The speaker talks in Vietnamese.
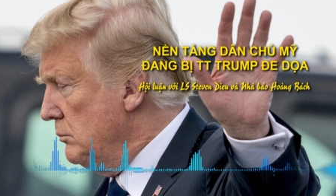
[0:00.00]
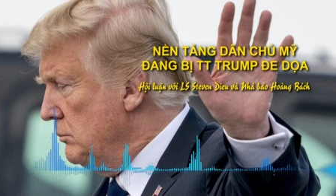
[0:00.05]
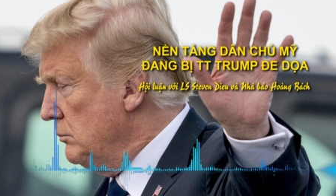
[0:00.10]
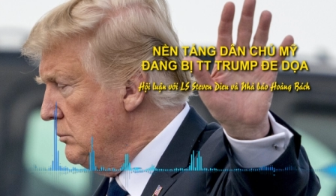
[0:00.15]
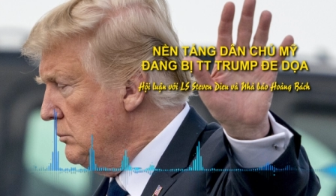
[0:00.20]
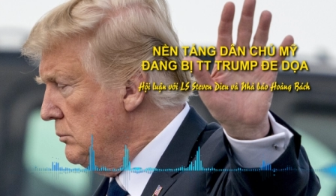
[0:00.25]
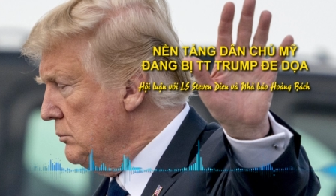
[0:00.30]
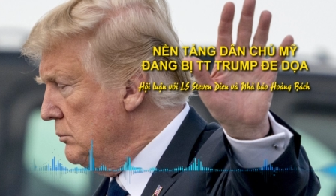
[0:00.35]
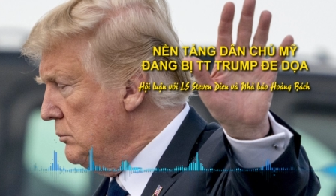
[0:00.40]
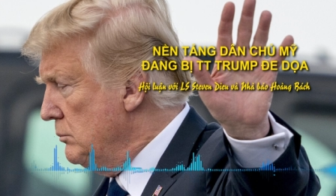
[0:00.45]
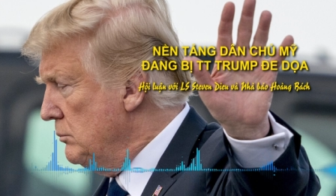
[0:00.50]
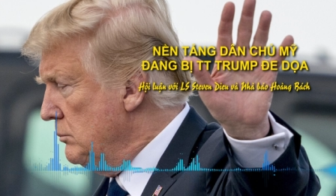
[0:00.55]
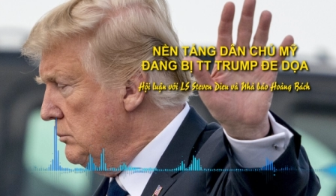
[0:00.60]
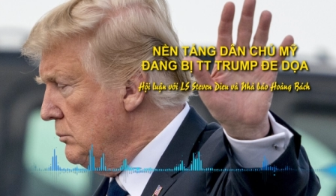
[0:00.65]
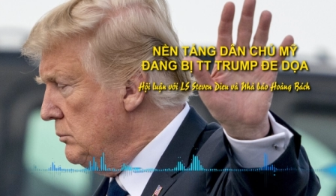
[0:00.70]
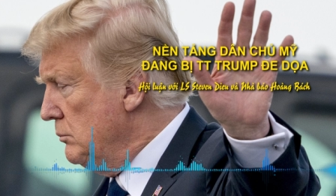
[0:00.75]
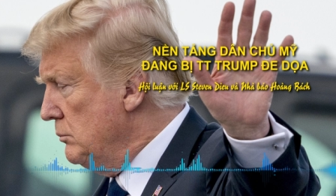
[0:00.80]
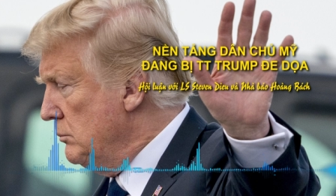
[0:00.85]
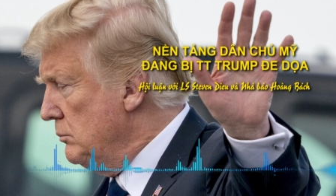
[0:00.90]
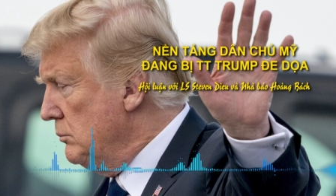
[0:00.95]
cái người
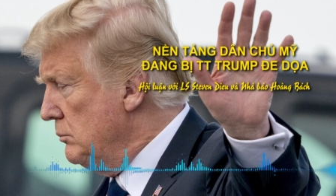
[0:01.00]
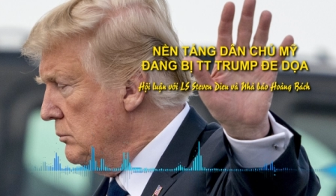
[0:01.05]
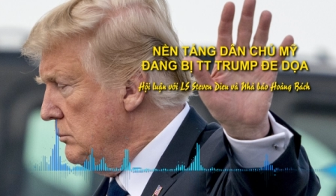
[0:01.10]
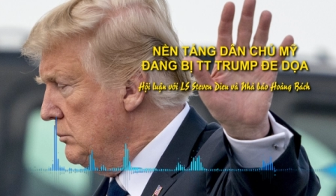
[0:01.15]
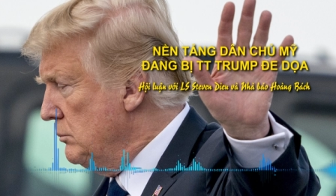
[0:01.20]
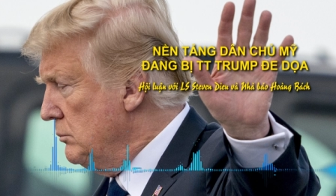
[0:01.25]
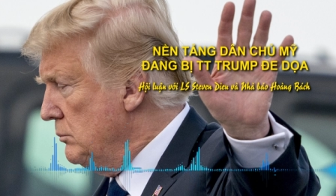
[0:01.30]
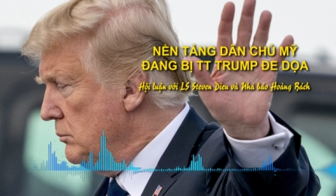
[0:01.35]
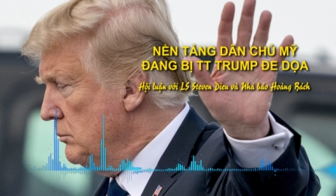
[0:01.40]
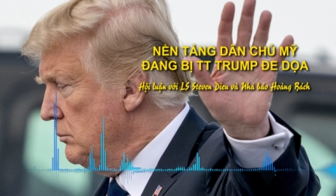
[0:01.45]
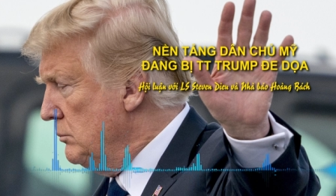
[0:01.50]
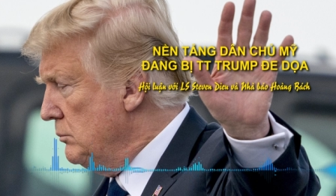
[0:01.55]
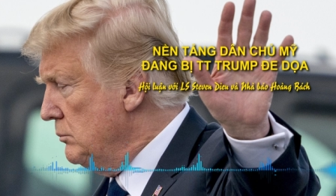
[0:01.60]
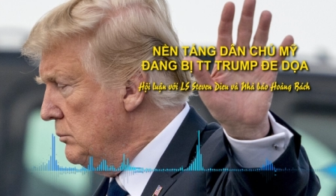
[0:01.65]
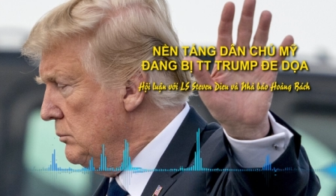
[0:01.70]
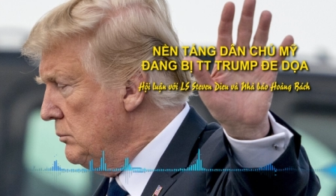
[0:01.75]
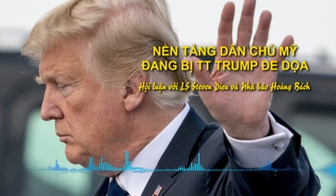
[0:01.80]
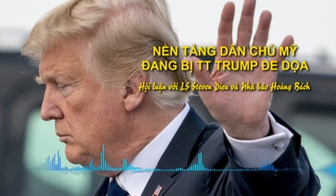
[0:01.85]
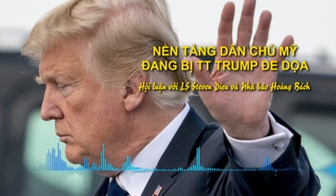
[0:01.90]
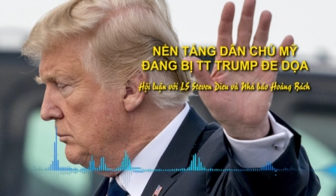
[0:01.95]
tướng ở hải
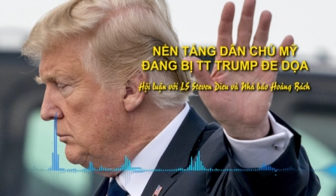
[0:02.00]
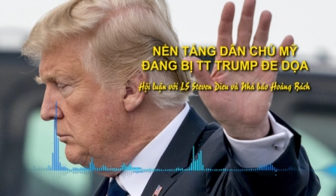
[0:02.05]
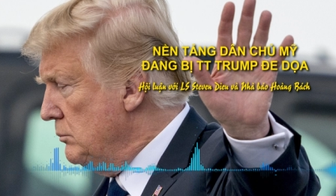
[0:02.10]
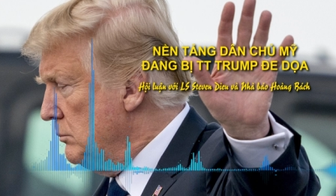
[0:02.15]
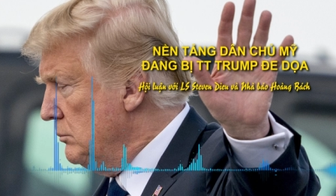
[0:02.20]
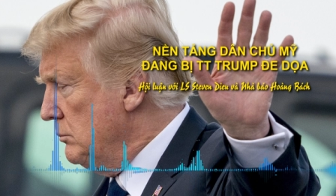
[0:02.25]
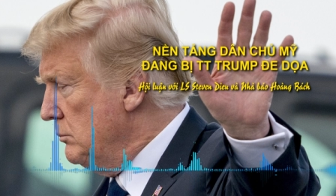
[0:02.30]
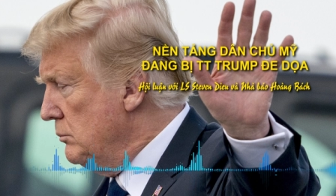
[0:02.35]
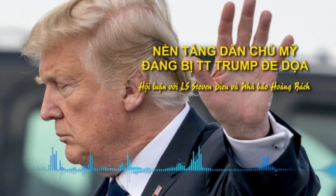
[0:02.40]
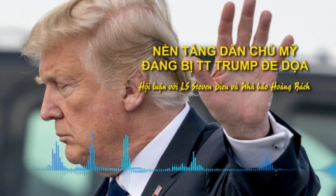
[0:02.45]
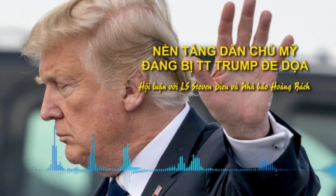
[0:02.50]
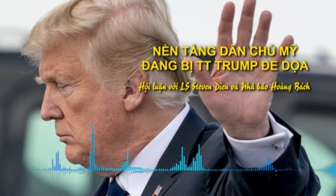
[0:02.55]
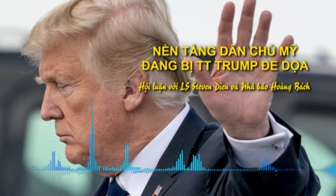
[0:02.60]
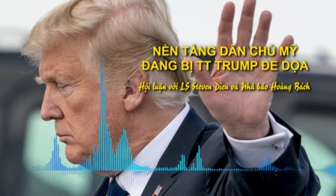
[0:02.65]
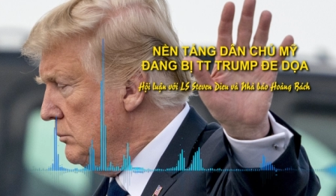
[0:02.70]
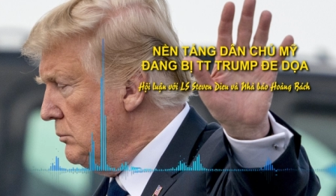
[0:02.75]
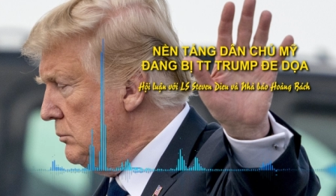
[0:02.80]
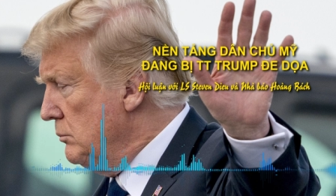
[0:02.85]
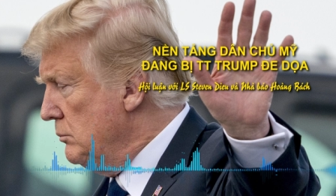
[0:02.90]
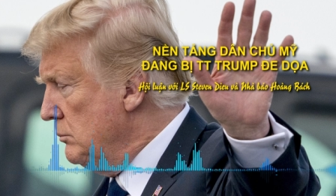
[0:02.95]
quân mình không cần
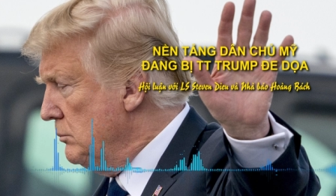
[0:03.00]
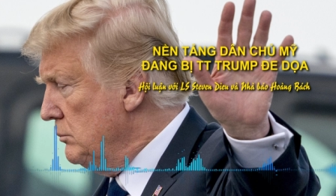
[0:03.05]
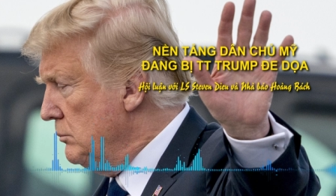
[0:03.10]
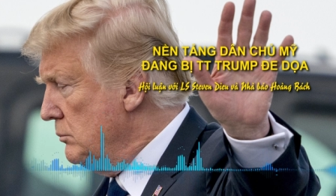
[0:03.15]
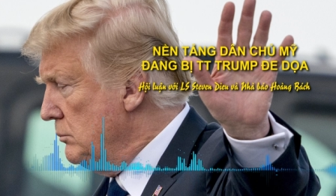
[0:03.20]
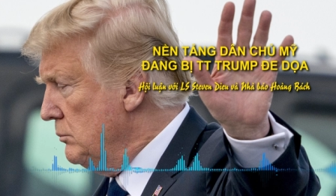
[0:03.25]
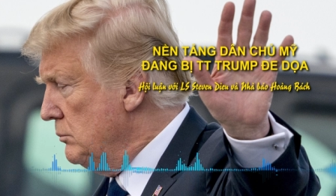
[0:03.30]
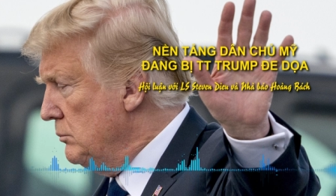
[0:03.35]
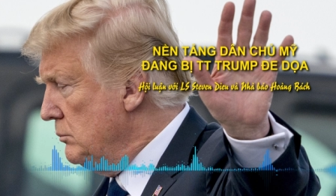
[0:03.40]
phải đi đánh giặc